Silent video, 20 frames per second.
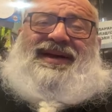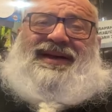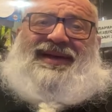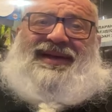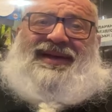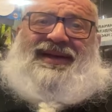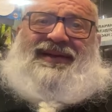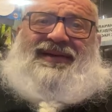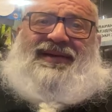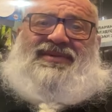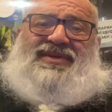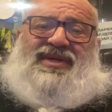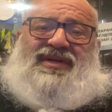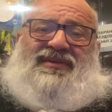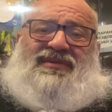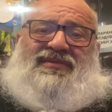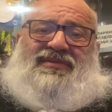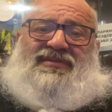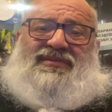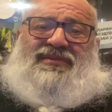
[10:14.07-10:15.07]
Я
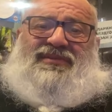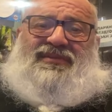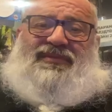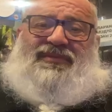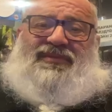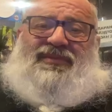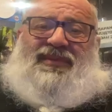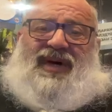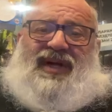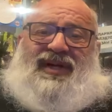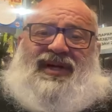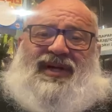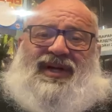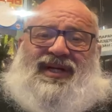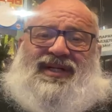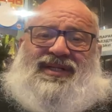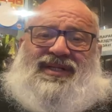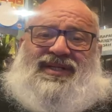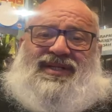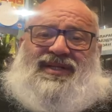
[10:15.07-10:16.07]
вообще мало
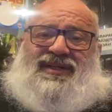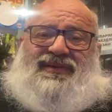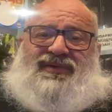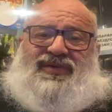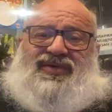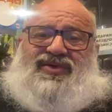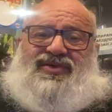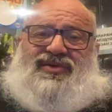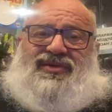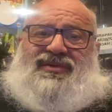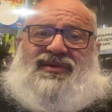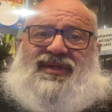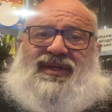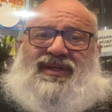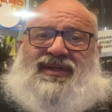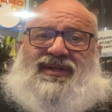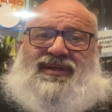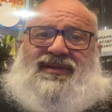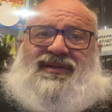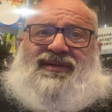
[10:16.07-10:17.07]
разницы вижу.
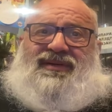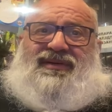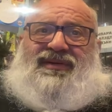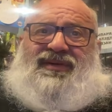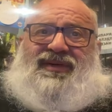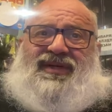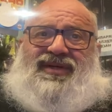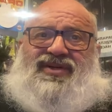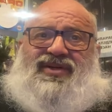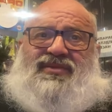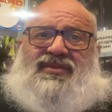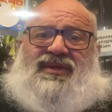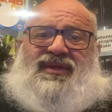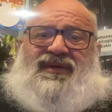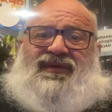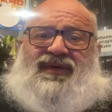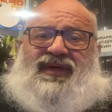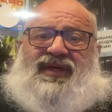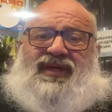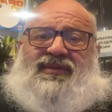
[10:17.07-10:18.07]
А,
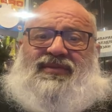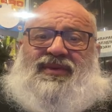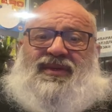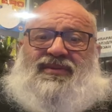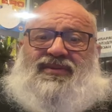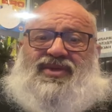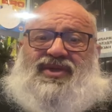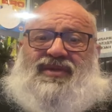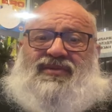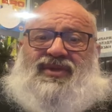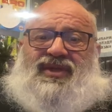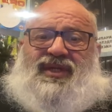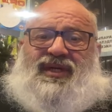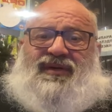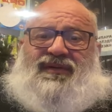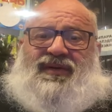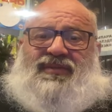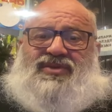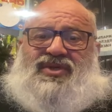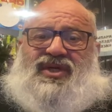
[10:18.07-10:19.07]
особенно в экипном жиме
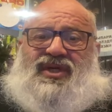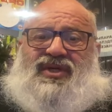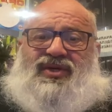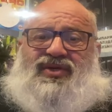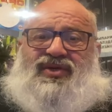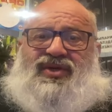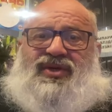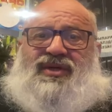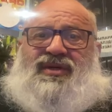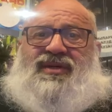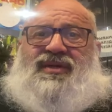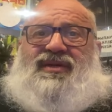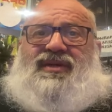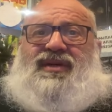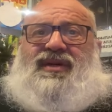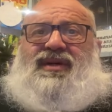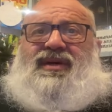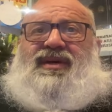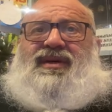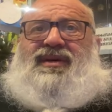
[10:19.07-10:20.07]
так вообще ее нет.
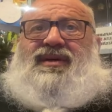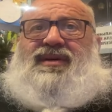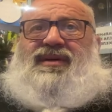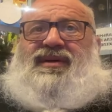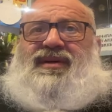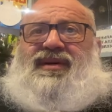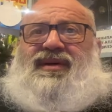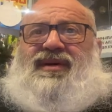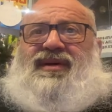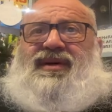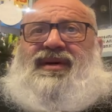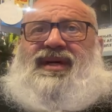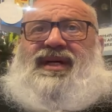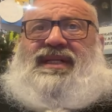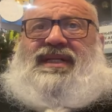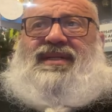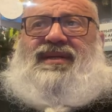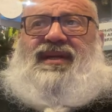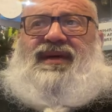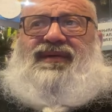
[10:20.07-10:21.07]
А, а
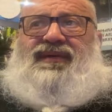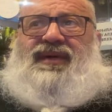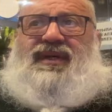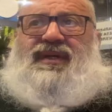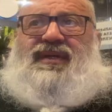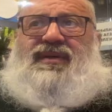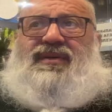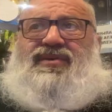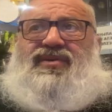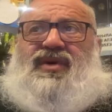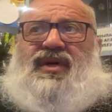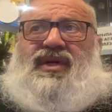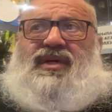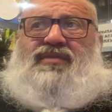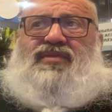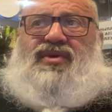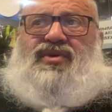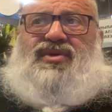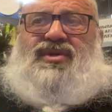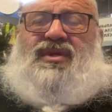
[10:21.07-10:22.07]
силовые, ну, они
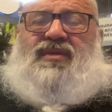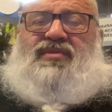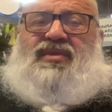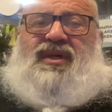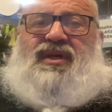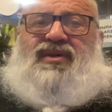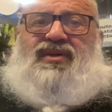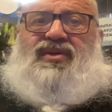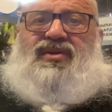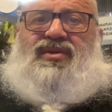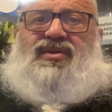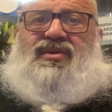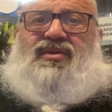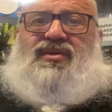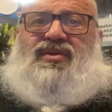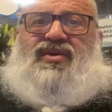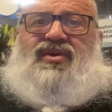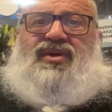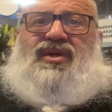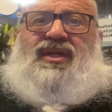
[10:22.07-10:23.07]
просто падают.
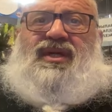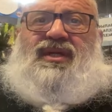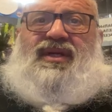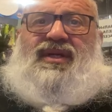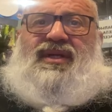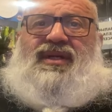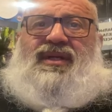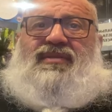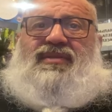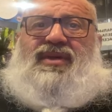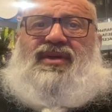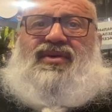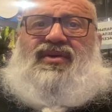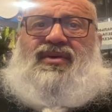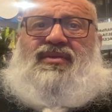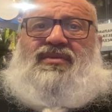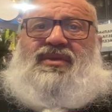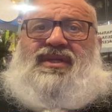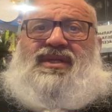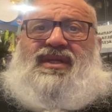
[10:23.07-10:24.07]
Хоть ты на химии,
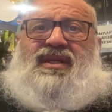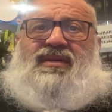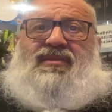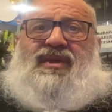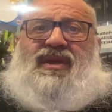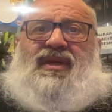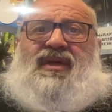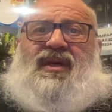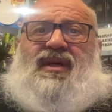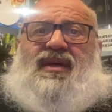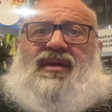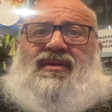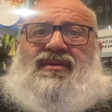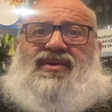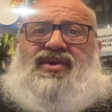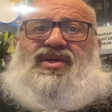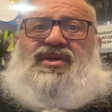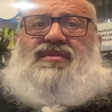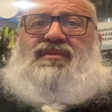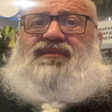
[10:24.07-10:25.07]
хоть без химии. В
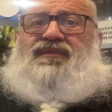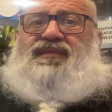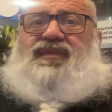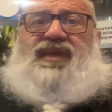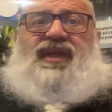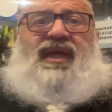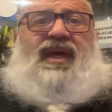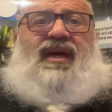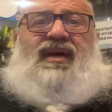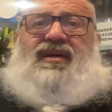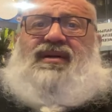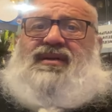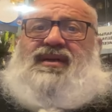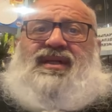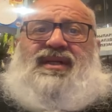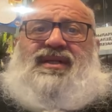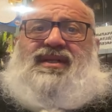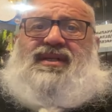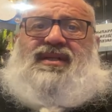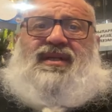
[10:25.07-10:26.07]
общем, я
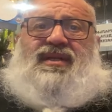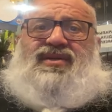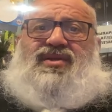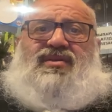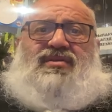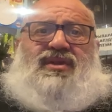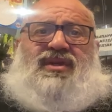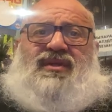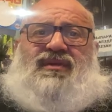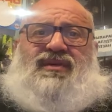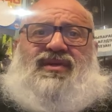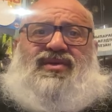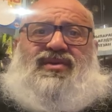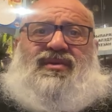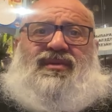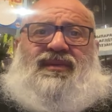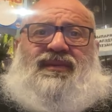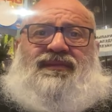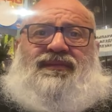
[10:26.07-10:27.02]
разницы особо не вижу.